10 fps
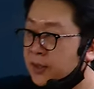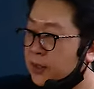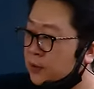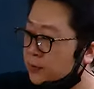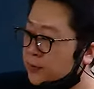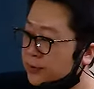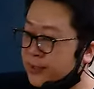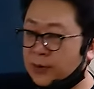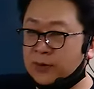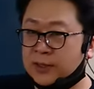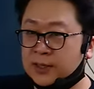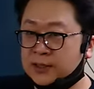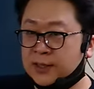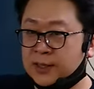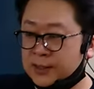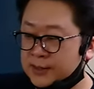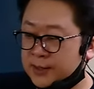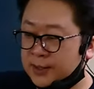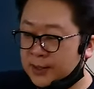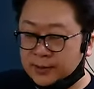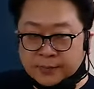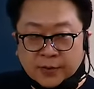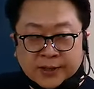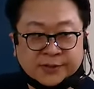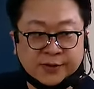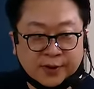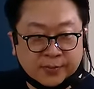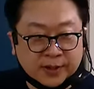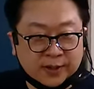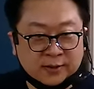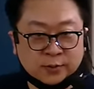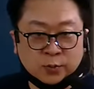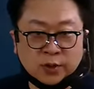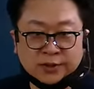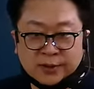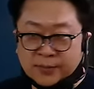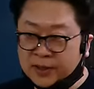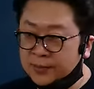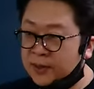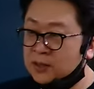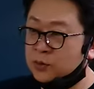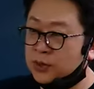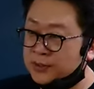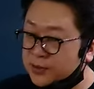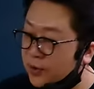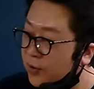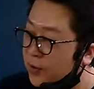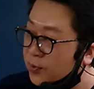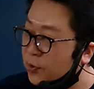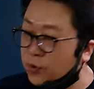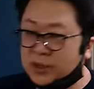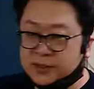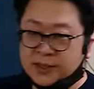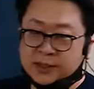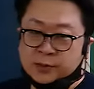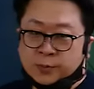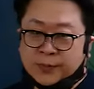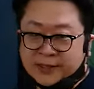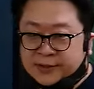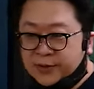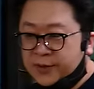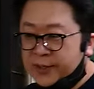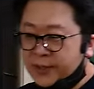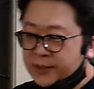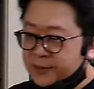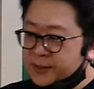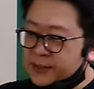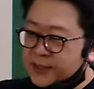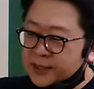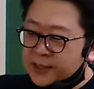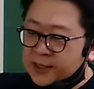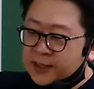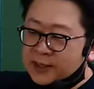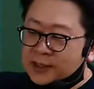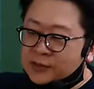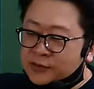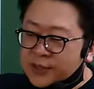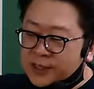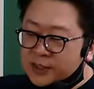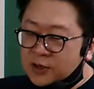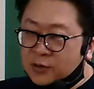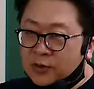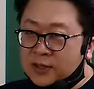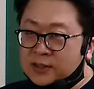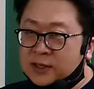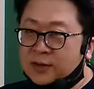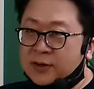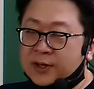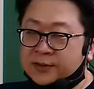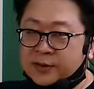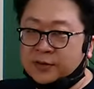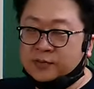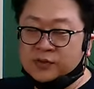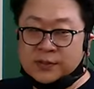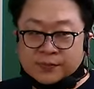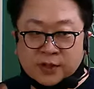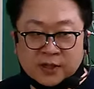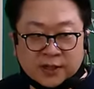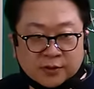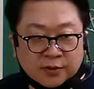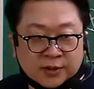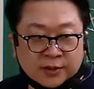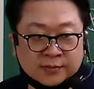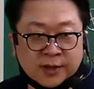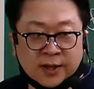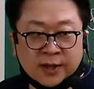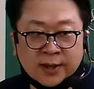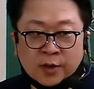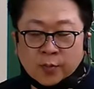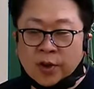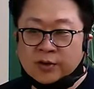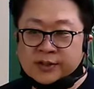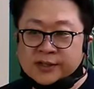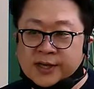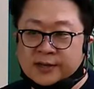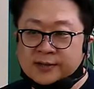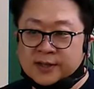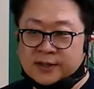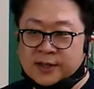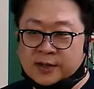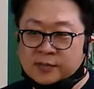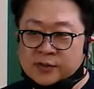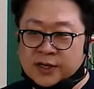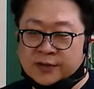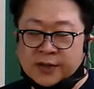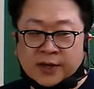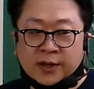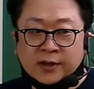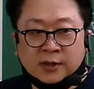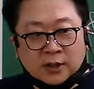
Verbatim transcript: 1월부터 4월까지 내가 이제 한번 했어요. 한 바퀴를 좀 돌았어. 한 바퀴 반을 돌았어. 요약지까지 좀 봤어. 그래서 이제 익숙해지려고 하는 상황에서 문제풀이를 하는 거기 때문에 외워지지 않은 상태라 문제가 되게